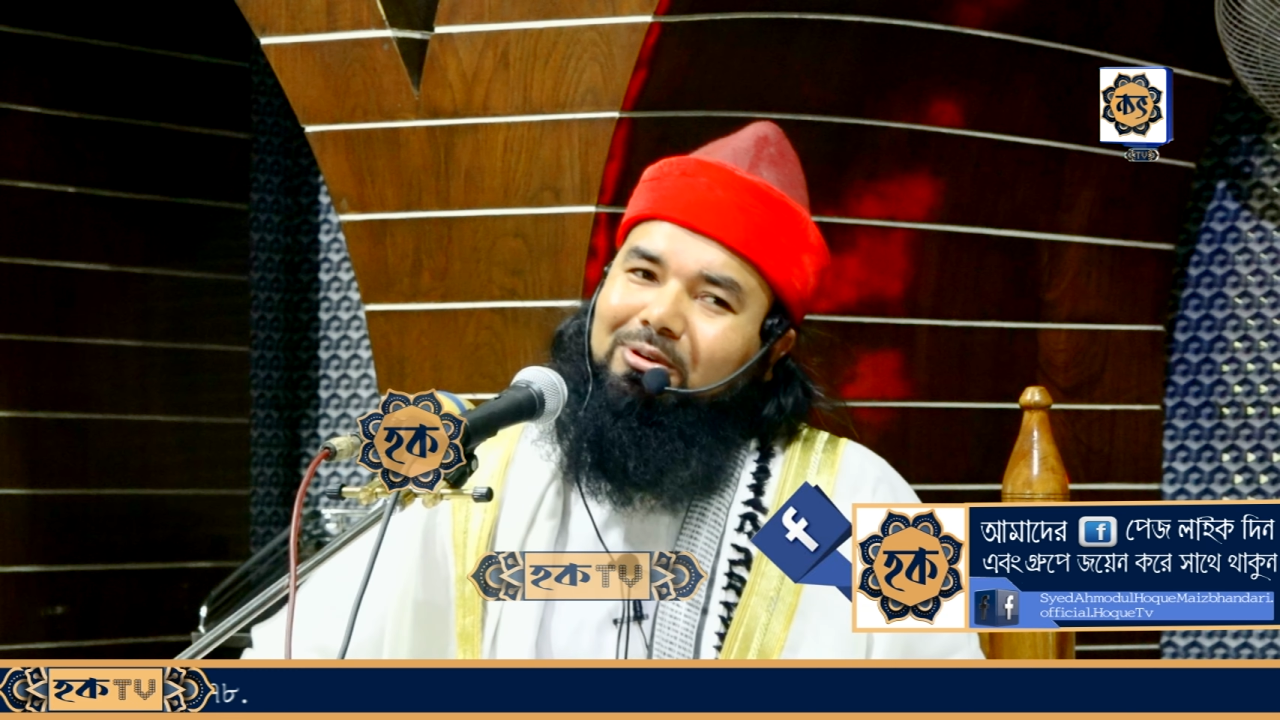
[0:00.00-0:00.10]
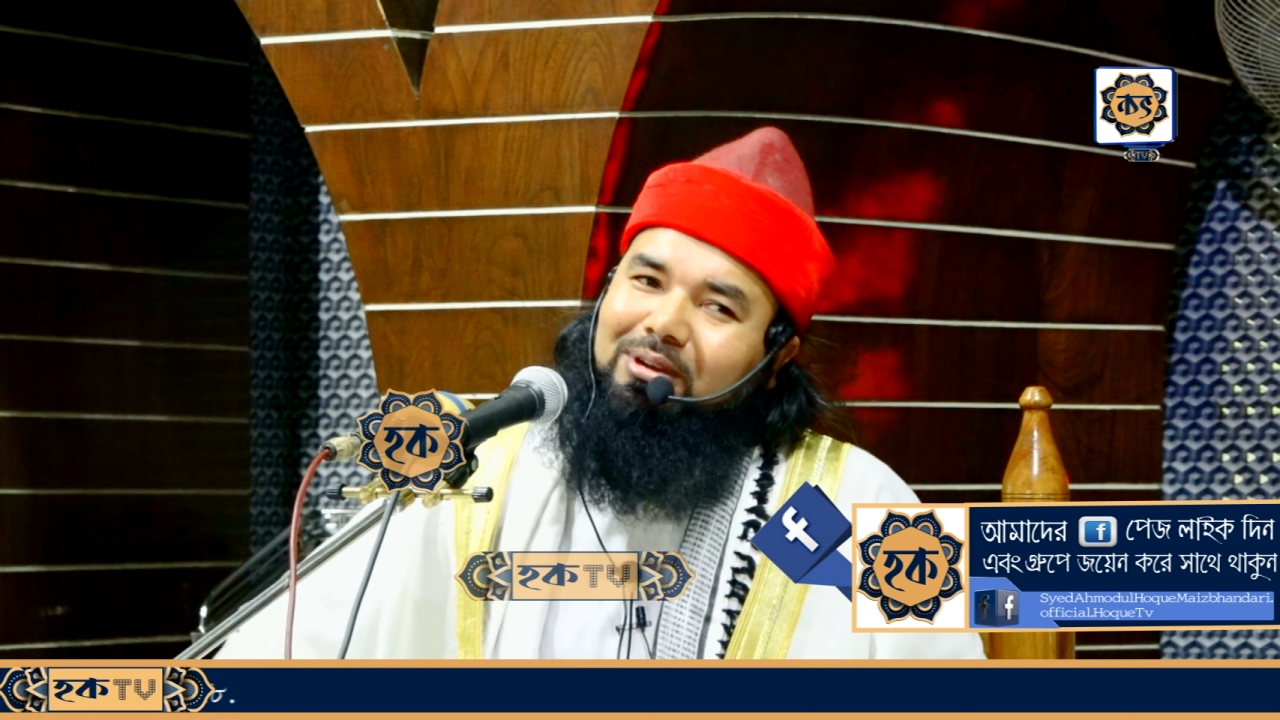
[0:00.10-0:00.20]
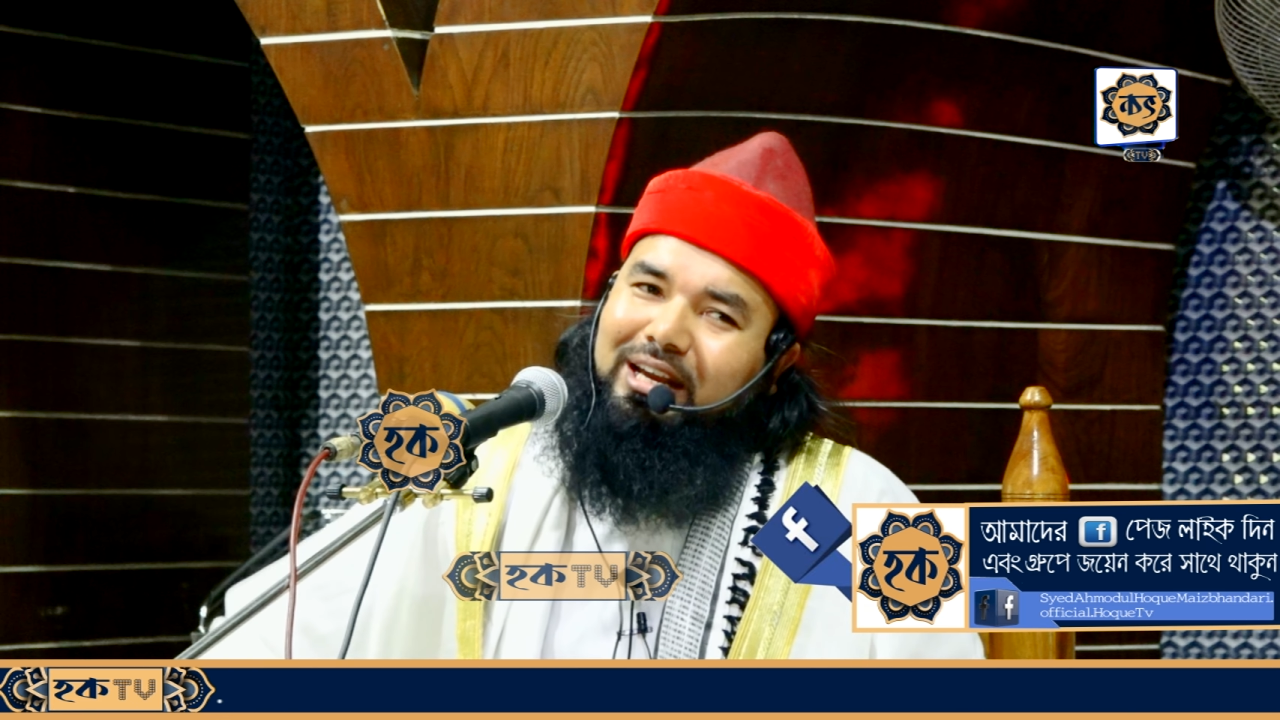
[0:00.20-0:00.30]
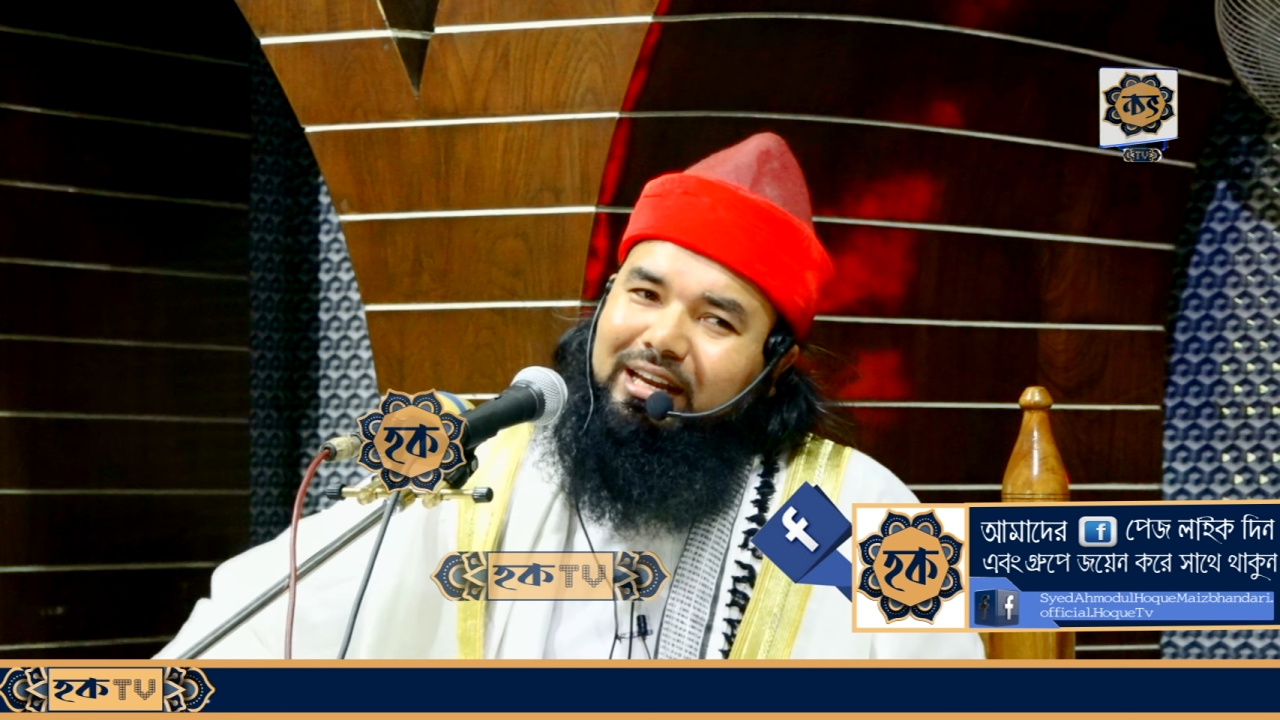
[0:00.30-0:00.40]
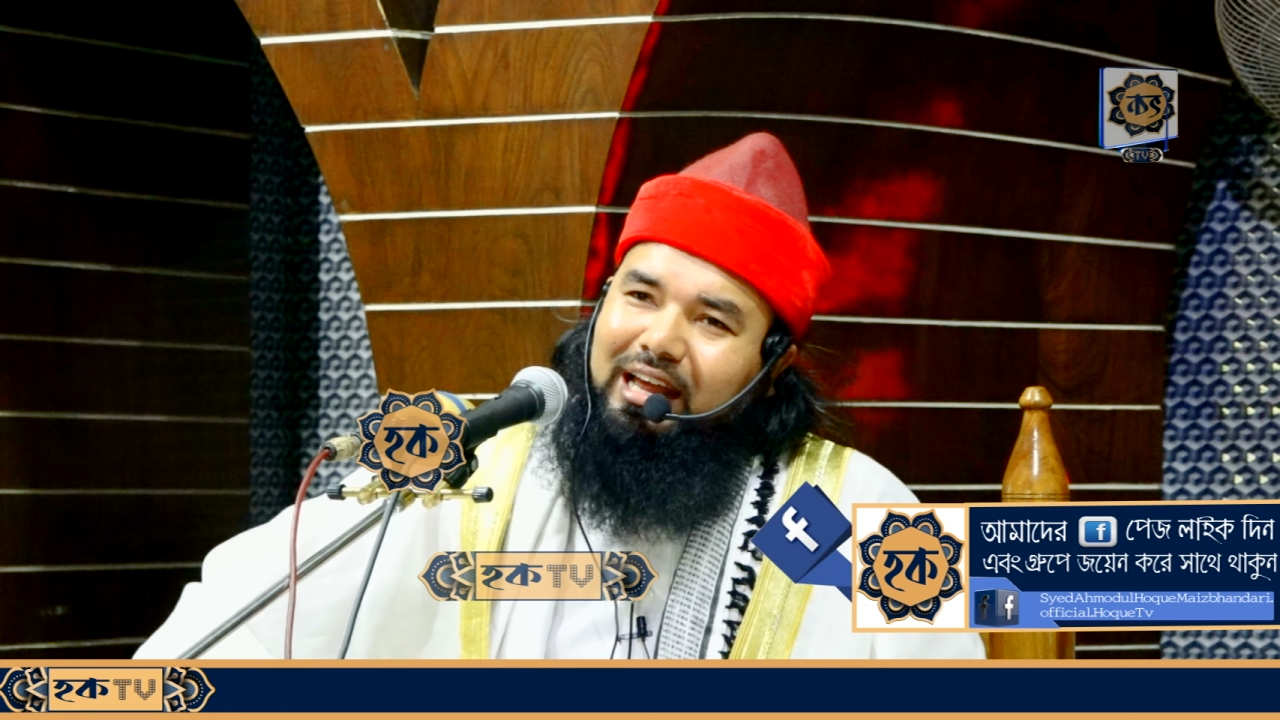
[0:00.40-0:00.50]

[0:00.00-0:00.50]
করলেন